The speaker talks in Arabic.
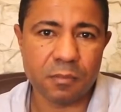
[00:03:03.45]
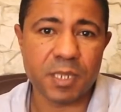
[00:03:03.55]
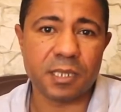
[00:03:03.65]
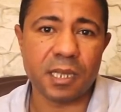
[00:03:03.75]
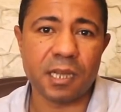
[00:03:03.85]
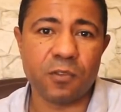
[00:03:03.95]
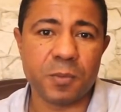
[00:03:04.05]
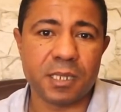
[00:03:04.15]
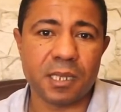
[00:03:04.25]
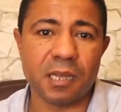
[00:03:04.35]
بزاف
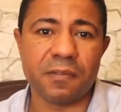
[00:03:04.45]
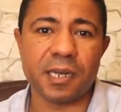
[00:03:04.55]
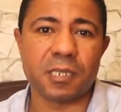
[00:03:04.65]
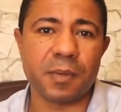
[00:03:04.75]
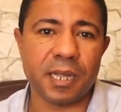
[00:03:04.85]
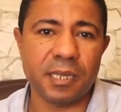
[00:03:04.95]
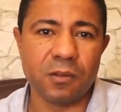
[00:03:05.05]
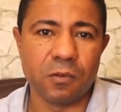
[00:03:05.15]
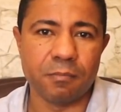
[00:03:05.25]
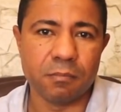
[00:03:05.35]
وبزاف على صبر
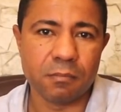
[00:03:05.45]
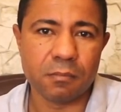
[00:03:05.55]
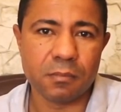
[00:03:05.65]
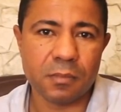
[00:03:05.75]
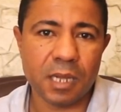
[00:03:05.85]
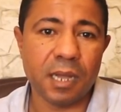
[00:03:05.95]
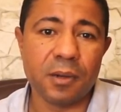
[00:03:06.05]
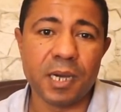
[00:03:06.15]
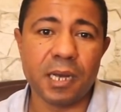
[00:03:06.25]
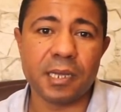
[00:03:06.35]
ايوب
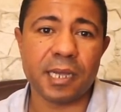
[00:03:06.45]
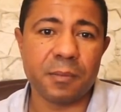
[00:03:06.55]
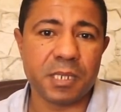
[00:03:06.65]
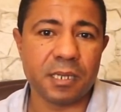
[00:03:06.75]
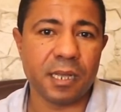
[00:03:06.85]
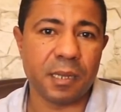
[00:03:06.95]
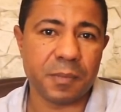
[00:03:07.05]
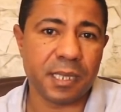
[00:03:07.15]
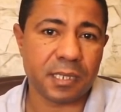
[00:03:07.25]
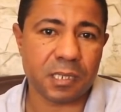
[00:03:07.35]
حوالي خمسين
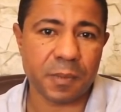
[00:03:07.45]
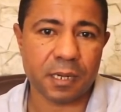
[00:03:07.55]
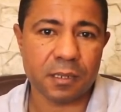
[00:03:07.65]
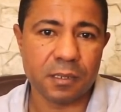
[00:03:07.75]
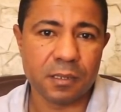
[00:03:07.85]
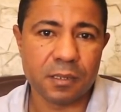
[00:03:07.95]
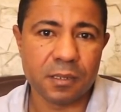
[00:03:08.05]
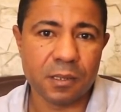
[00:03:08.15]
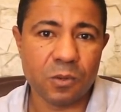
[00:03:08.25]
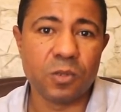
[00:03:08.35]
عام ديال الصبر
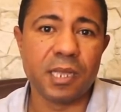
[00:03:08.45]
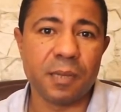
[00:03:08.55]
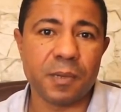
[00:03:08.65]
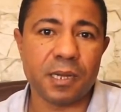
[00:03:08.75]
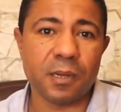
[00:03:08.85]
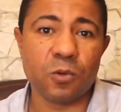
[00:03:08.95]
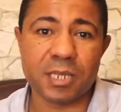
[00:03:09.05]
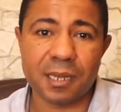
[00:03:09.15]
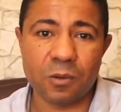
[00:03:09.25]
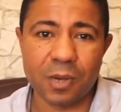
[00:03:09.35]
ودابا
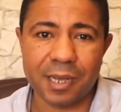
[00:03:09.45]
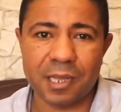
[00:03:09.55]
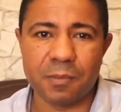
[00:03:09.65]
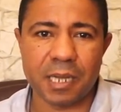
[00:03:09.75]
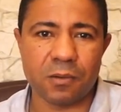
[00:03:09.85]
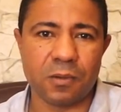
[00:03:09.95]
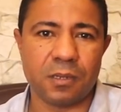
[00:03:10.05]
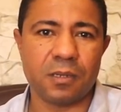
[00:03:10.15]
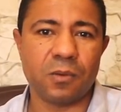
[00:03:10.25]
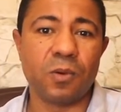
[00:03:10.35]
وصل الوقت المعقول
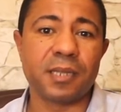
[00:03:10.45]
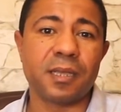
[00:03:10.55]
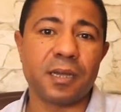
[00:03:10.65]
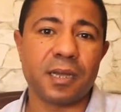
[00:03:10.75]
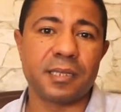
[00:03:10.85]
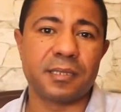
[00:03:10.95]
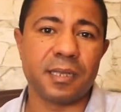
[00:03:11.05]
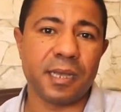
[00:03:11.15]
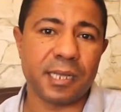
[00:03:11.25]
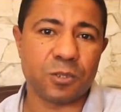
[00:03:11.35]
ودقت
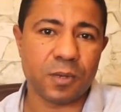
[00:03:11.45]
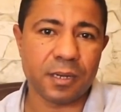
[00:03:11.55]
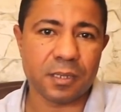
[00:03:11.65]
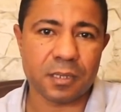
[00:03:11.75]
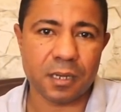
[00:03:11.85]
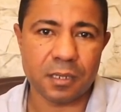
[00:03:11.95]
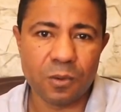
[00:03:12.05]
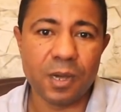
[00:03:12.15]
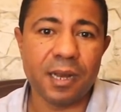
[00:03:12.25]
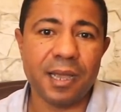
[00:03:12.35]
ساعة النصر
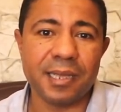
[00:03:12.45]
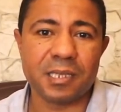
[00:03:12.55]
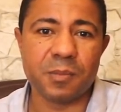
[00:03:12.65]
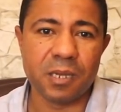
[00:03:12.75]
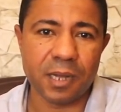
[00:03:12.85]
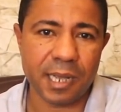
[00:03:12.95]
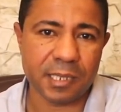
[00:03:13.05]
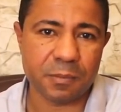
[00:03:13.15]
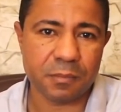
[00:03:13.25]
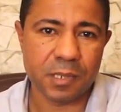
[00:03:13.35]
والحسم والحزم